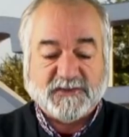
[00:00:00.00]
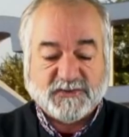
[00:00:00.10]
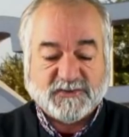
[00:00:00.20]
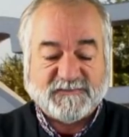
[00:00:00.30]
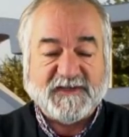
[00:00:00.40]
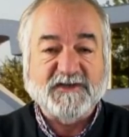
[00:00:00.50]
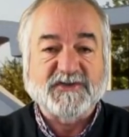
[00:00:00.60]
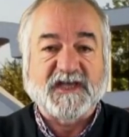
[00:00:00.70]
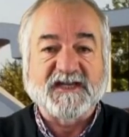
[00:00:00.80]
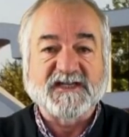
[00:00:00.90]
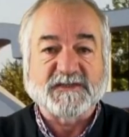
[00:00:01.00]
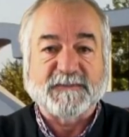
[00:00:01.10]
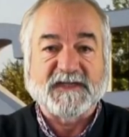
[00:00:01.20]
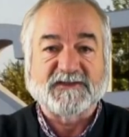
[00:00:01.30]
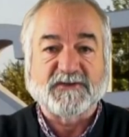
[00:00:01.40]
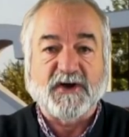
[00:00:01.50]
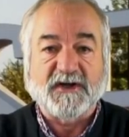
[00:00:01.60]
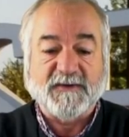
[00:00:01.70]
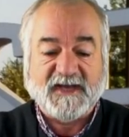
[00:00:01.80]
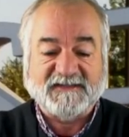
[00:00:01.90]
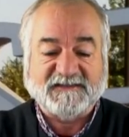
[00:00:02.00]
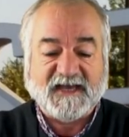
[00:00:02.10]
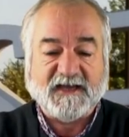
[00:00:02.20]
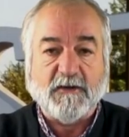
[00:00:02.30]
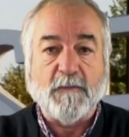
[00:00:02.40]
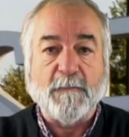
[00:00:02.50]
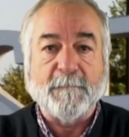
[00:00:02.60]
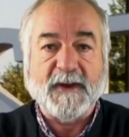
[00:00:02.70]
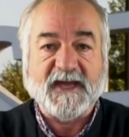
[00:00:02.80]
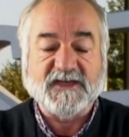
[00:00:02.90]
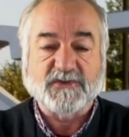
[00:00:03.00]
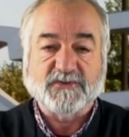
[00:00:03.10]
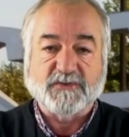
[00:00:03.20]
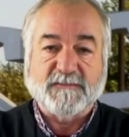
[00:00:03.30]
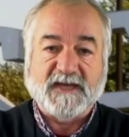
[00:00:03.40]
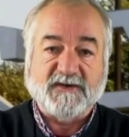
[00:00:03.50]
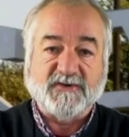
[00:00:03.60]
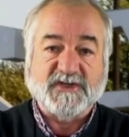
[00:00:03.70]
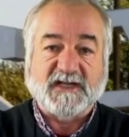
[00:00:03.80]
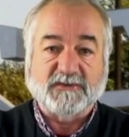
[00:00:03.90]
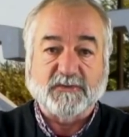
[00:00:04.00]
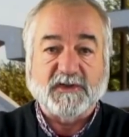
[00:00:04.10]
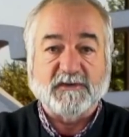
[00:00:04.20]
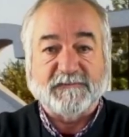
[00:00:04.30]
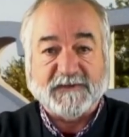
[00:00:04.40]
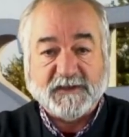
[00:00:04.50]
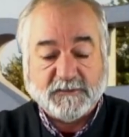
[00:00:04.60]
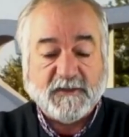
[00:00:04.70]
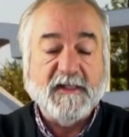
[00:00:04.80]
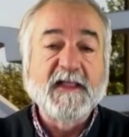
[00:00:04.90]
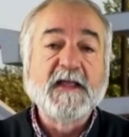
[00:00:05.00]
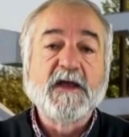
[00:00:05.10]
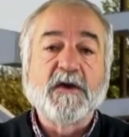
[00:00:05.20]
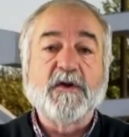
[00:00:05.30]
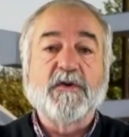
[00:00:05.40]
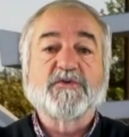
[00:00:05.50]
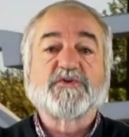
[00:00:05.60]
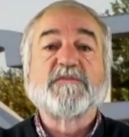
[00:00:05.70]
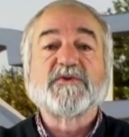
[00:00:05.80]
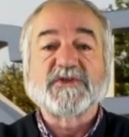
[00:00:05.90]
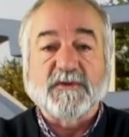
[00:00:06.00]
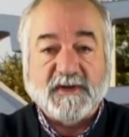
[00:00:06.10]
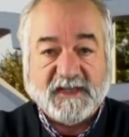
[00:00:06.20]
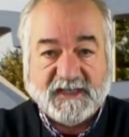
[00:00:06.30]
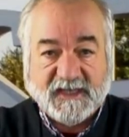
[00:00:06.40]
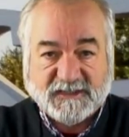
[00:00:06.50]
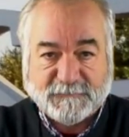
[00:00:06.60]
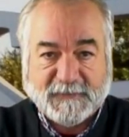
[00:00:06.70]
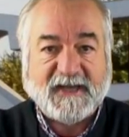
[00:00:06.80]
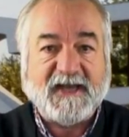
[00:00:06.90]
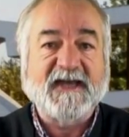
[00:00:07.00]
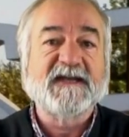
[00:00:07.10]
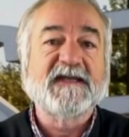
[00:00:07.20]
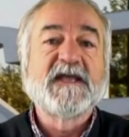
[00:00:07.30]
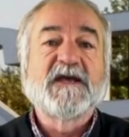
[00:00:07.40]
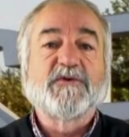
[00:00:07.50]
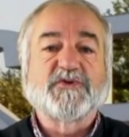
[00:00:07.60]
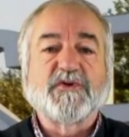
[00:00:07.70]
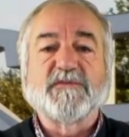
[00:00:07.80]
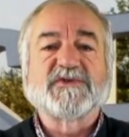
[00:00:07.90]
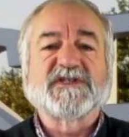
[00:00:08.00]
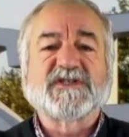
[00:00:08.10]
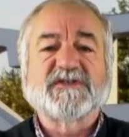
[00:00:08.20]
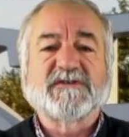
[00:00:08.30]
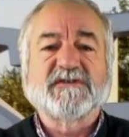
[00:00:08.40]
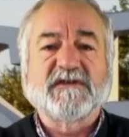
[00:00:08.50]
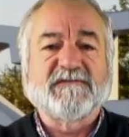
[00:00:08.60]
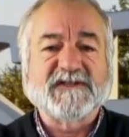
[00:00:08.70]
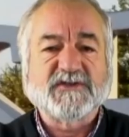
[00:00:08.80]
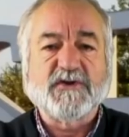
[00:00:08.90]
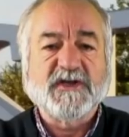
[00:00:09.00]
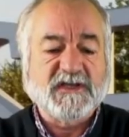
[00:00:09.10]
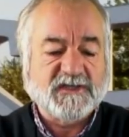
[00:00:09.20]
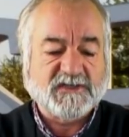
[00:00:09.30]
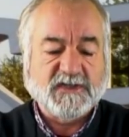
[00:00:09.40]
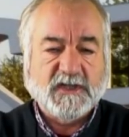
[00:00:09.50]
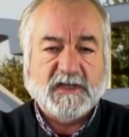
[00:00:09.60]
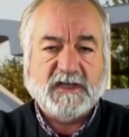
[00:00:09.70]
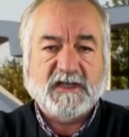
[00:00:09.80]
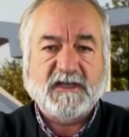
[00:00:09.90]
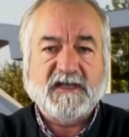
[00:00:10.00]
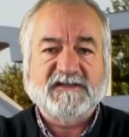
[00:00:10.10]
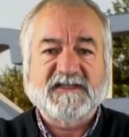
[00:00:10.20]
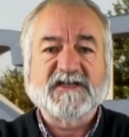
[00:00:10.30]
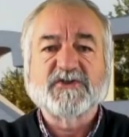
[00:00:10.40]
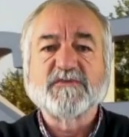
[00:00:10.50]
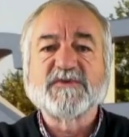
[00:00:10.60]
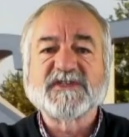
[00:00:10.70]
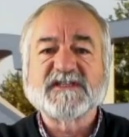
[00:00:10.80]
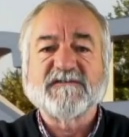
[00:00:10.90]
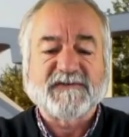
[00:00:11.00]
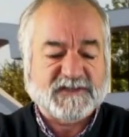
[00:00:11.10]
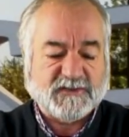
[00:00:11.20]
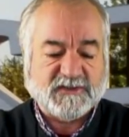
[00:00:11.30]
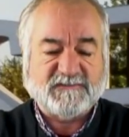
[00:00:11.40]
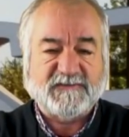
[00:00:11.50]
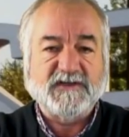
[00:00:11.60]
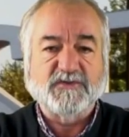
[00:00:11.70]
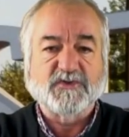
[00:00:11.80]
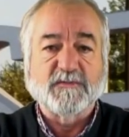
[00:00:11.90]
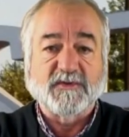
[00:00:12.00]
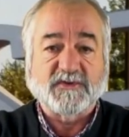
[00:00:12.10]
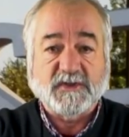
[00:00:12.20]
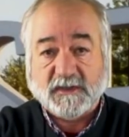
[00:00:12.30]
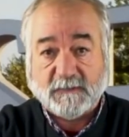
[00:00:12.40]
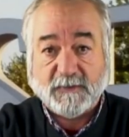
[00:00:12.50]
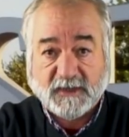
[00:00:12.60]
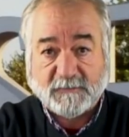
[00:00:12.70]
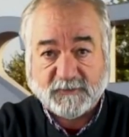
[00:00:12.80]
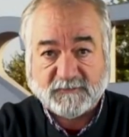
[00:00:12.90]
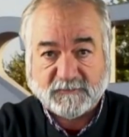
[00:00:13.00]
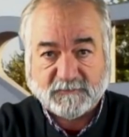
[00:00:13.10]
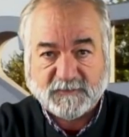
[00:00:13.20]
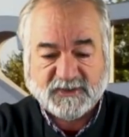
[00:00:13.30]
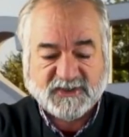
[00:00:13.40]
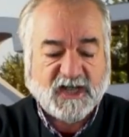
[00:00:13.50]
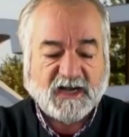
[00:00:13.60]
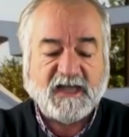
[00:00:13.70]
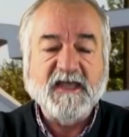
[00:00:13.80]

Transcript: os vírus de cariz respiratório atacam mais os humanos na altura do frio. Os números estão aí a disparar, os números das eh, infecções, eh, atrás dos números das infecções vêm os números, embora em muito menor escala,